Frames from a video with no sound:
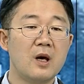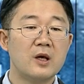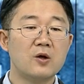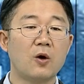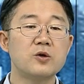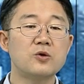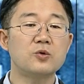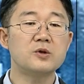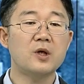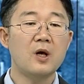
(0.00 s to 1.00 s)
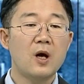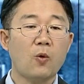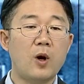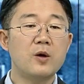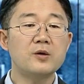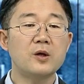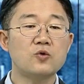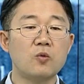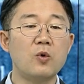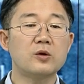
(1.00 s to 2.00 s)
네. 여기서도 이제 관련된
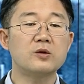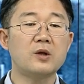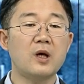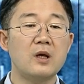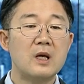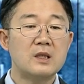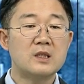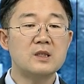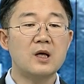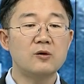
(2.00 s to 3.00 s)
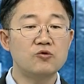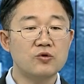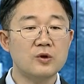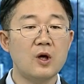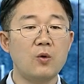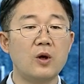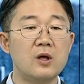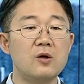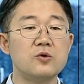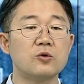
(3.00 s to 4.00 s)
종목들의 지난 6개월
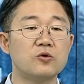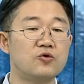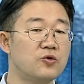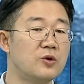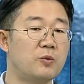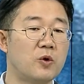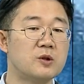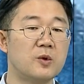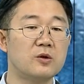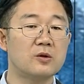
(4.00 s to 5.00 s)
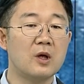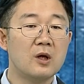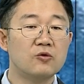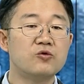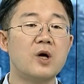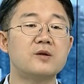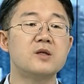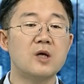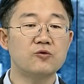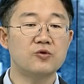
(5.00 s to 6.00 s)
1년 정도 수익률을 보시면은 누가
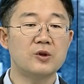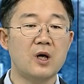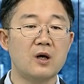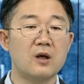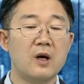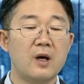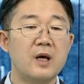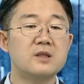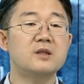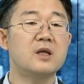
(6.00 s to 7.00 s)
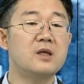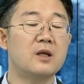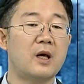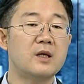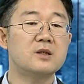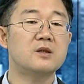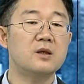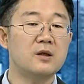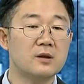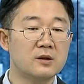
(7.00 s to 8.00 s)
대장주이냐 HD 음.
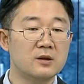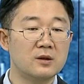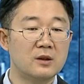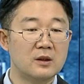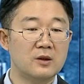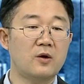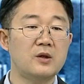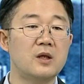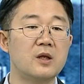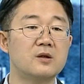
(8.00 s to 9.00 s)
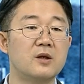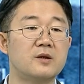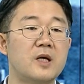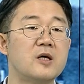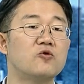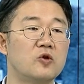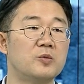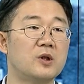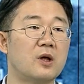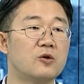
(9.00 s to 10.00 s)
HD 그 현대 일렉트릭이
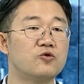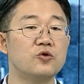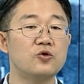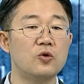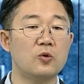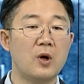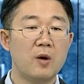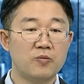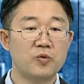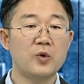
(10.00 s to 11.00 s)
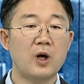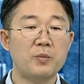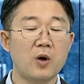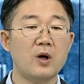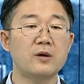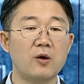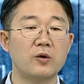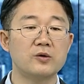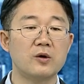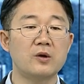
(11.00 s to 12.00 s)
대장주입니다. 그 수익률로 분명한 평가가
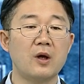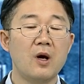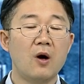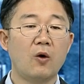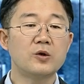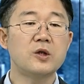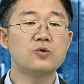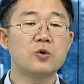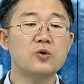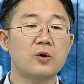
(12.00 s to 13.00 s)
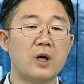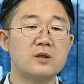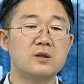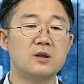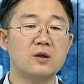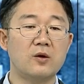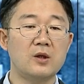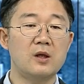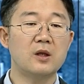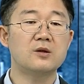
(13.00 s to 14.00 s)
되거든요. 근데 어제 조석 HD
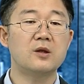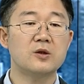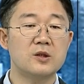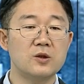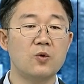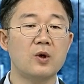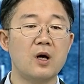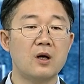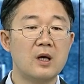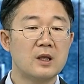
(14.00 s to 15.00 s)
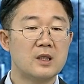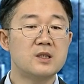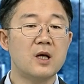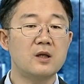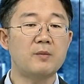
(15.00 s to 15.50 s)
현대 일렉트릭 CEO가 기자를